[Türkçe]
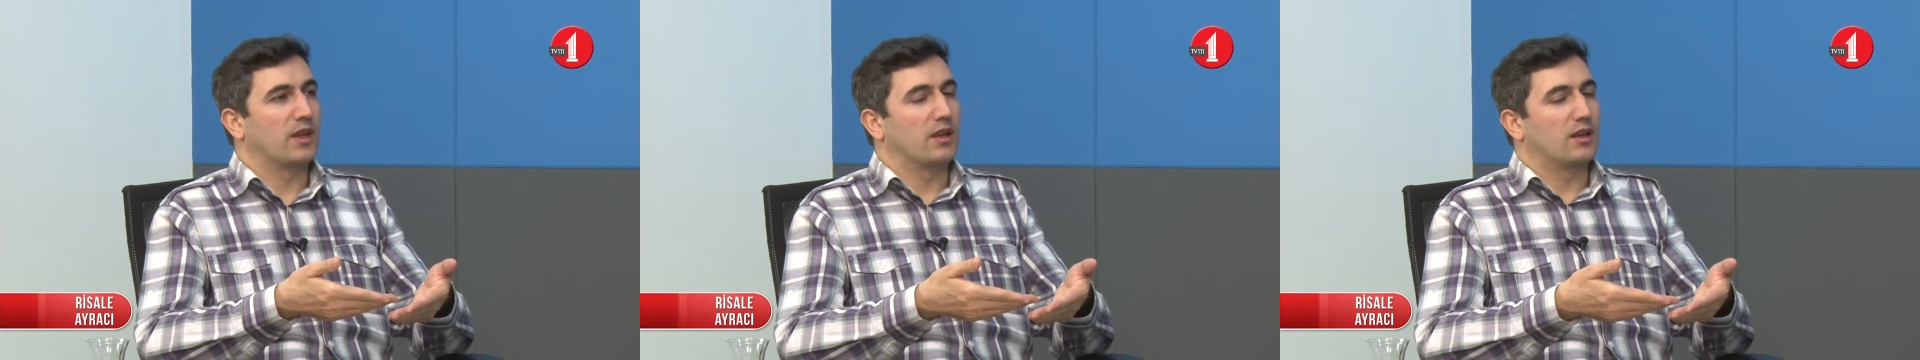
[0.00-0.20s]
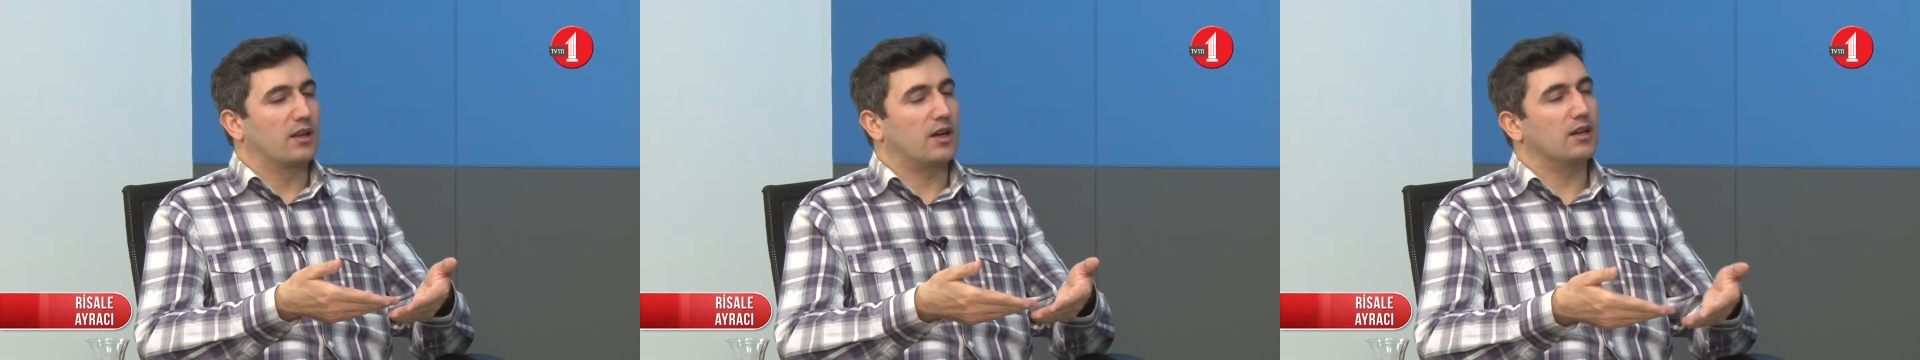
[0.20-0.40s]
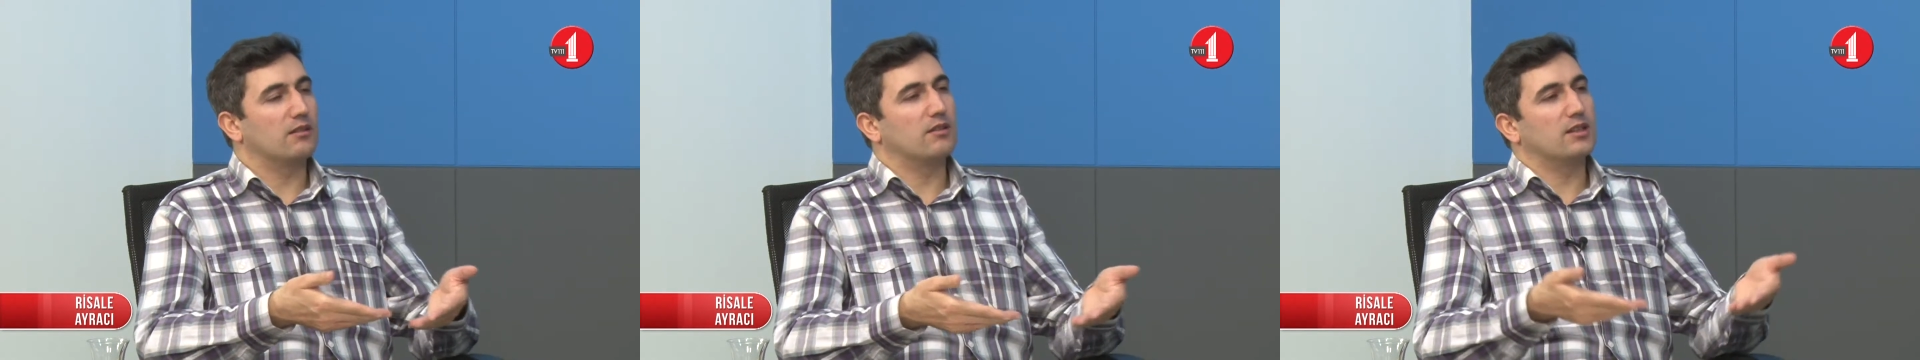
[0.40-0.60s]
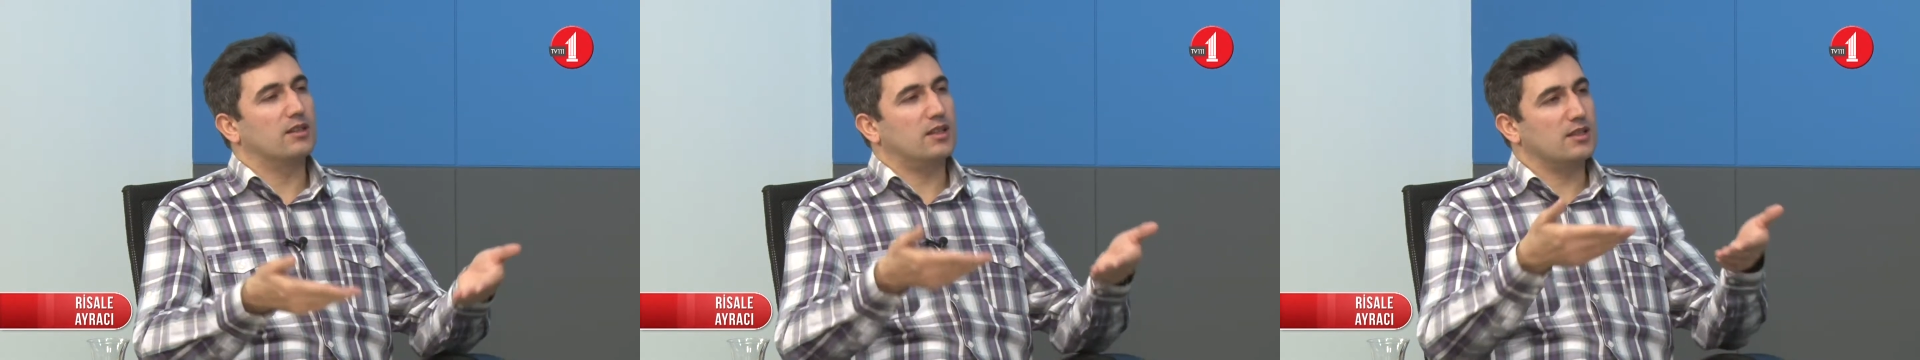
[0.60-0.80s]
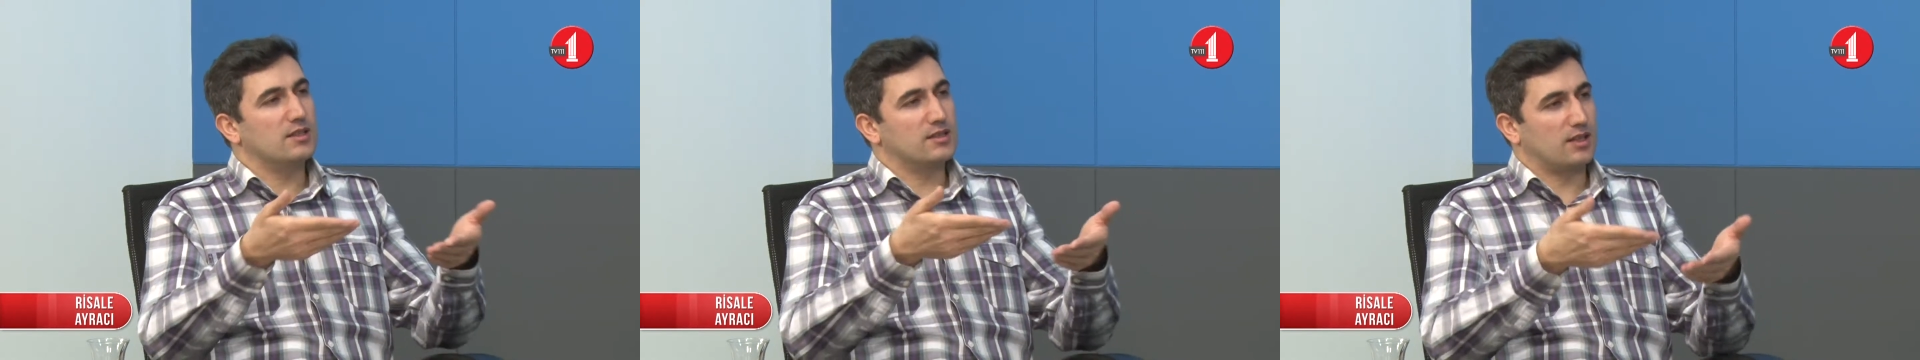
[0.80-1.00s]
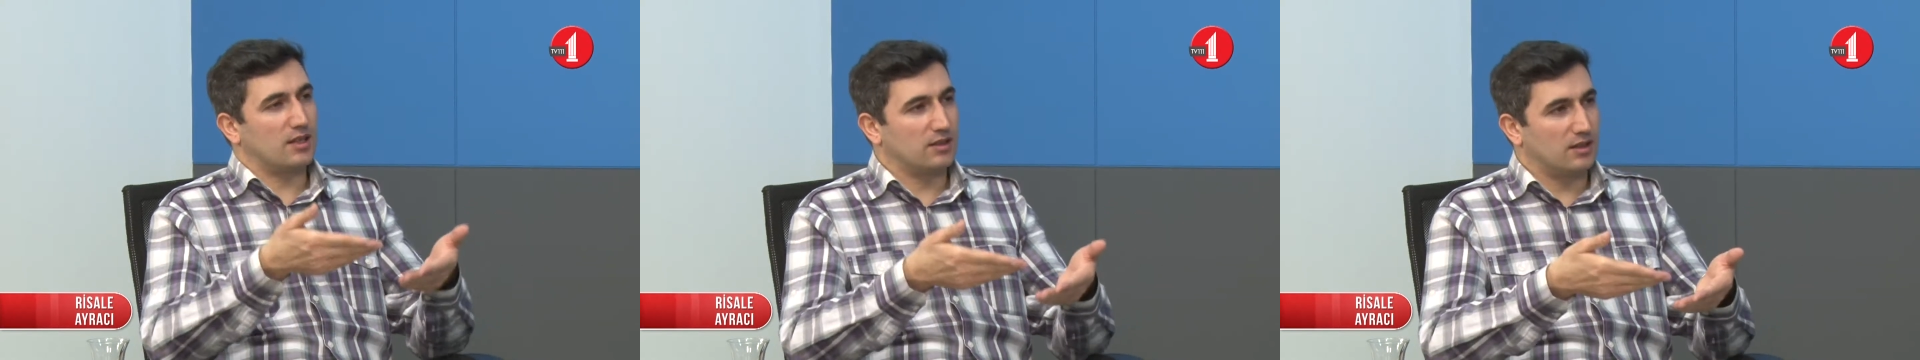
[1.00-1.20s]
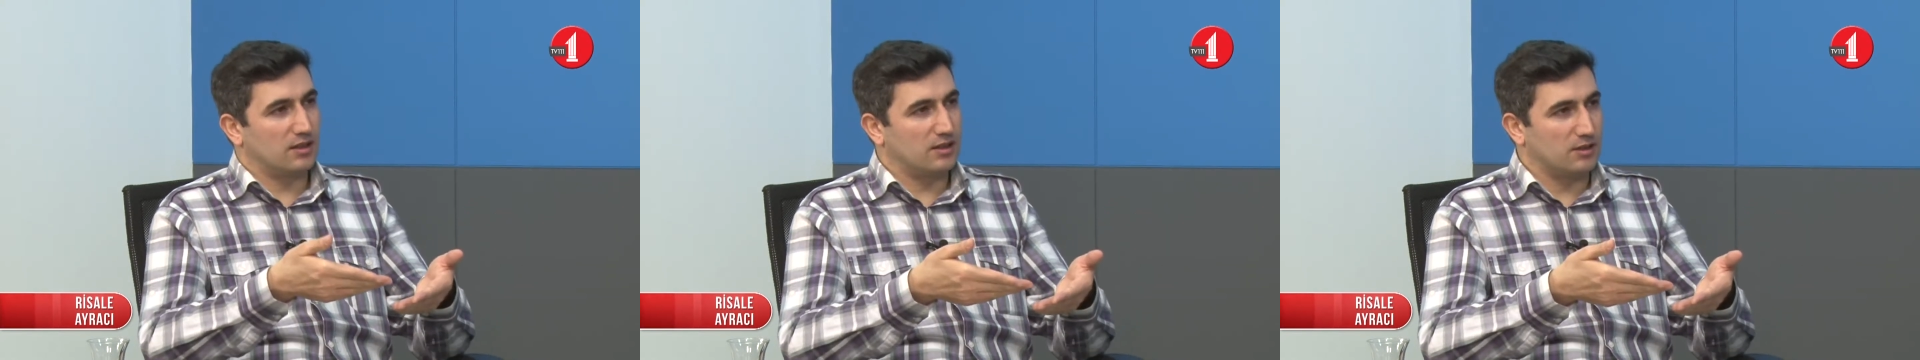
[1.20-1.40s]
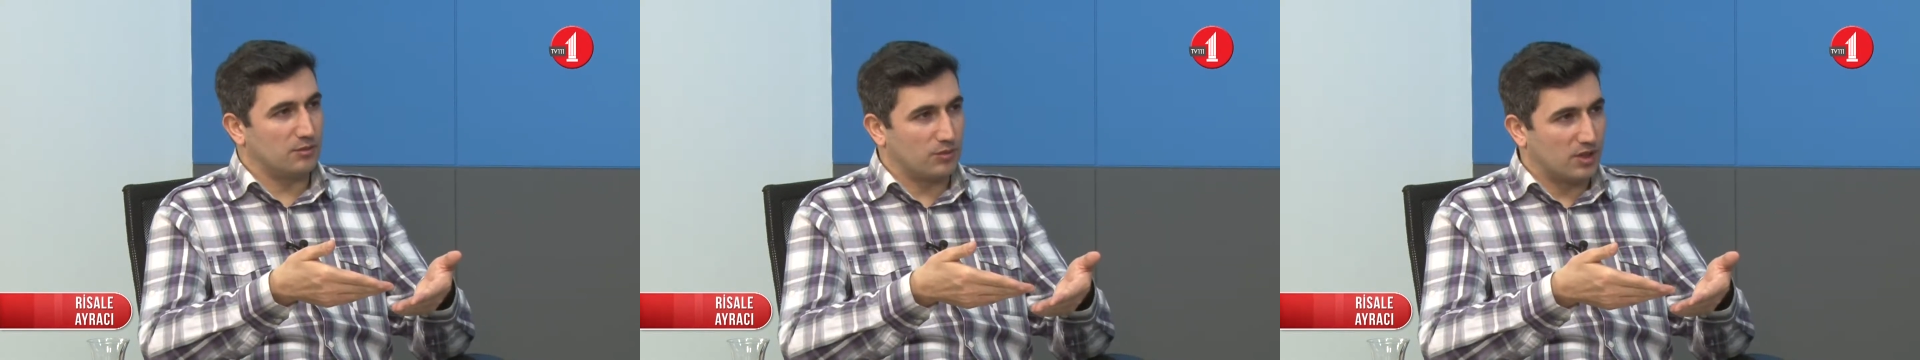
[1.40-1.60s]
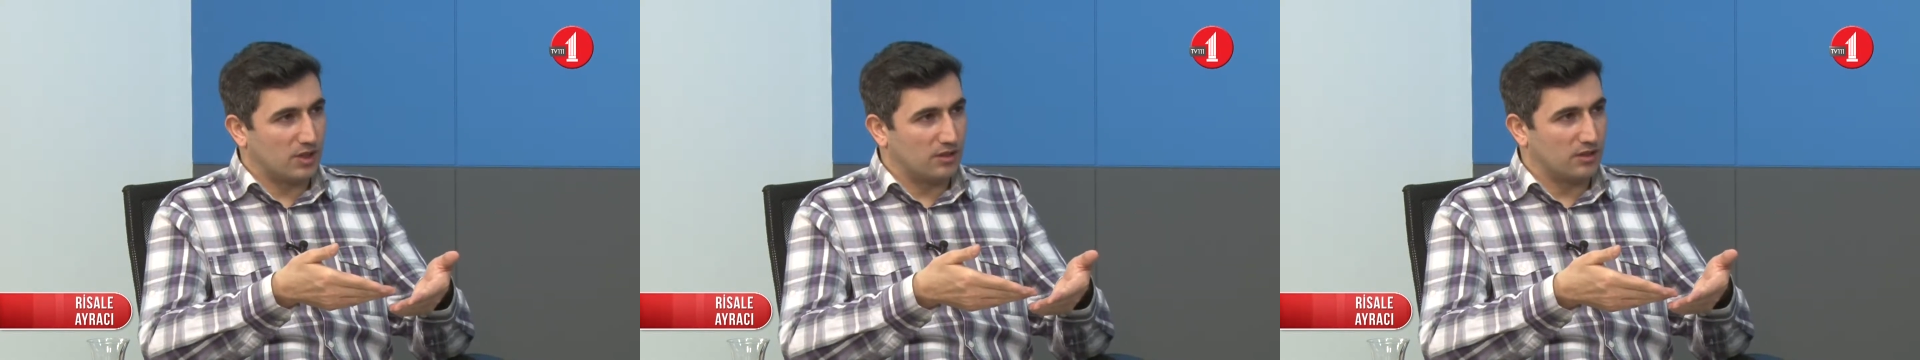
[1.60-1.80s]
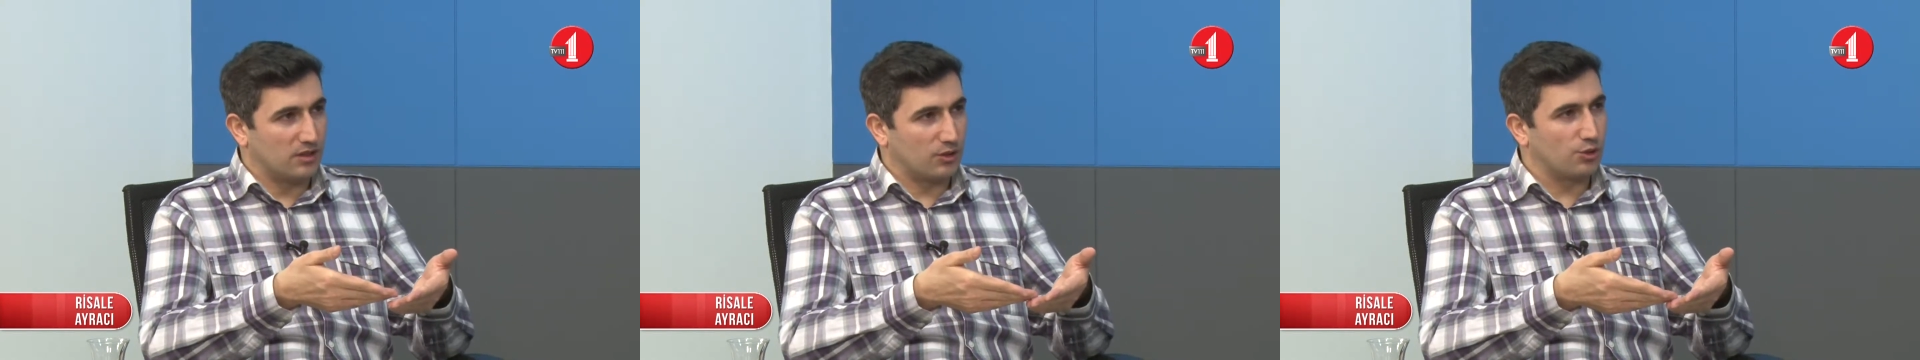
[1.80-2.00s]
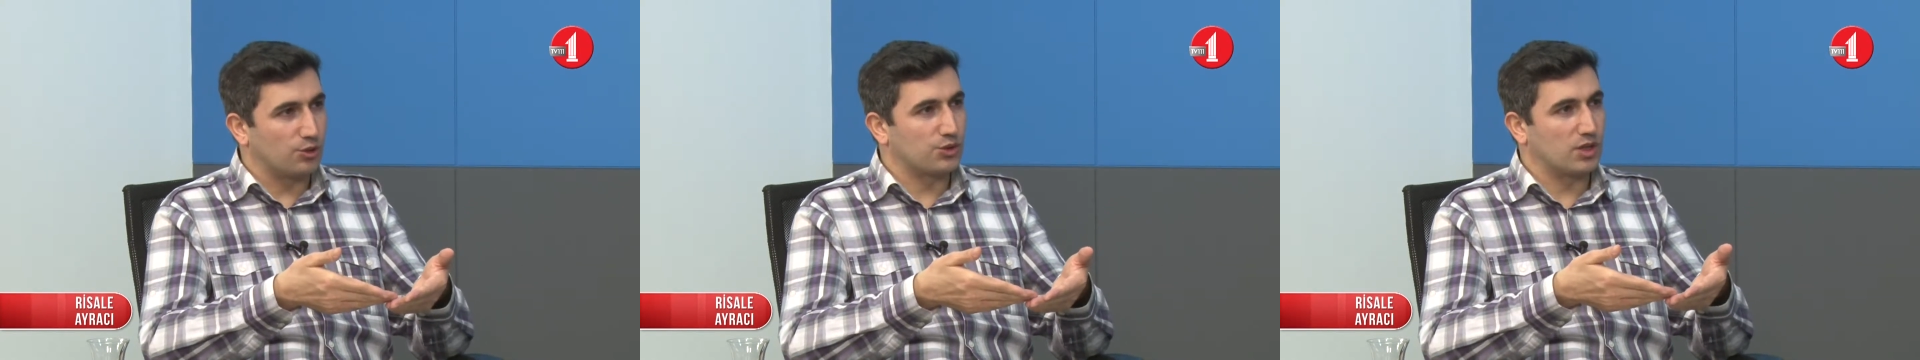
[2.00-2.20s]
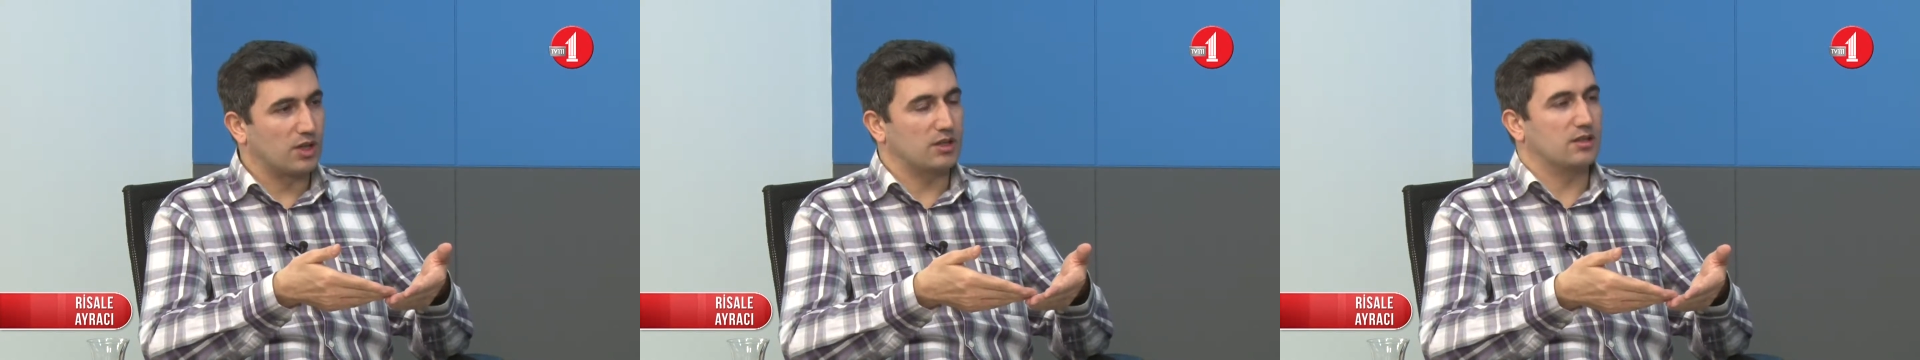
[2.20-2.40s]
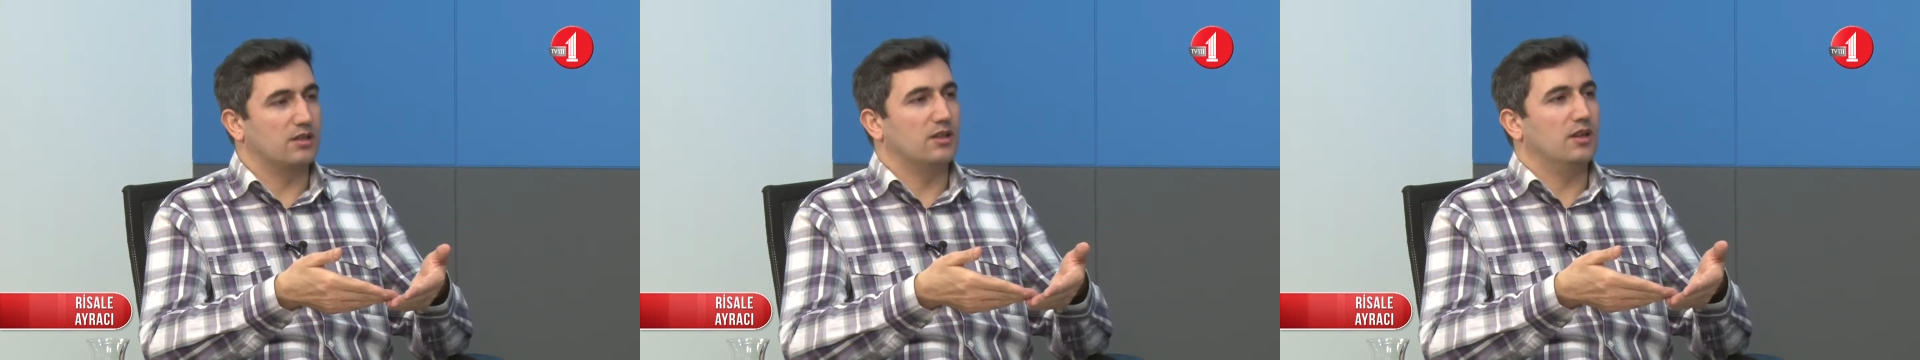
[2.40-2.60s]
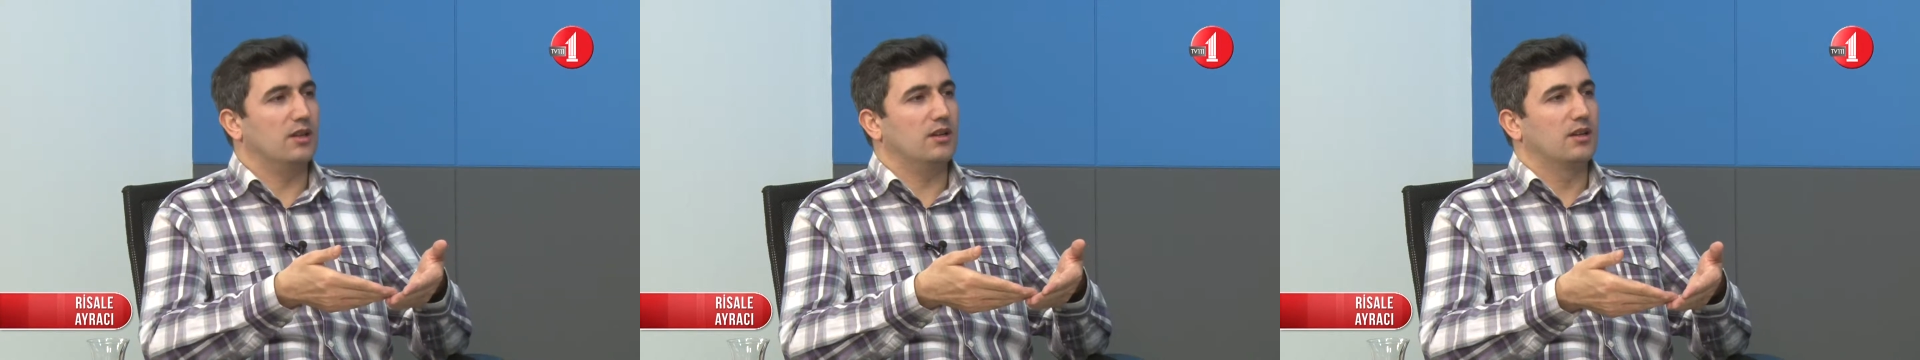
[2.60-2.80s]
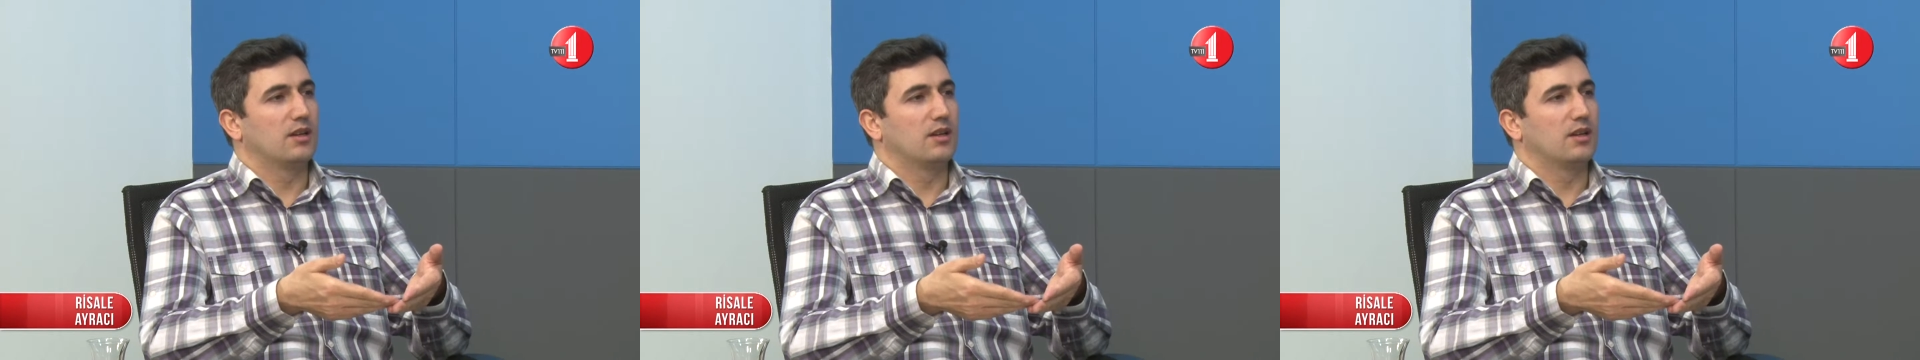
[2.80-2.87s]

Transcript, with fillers: Hayvanlar insanların imdadına koşar diye.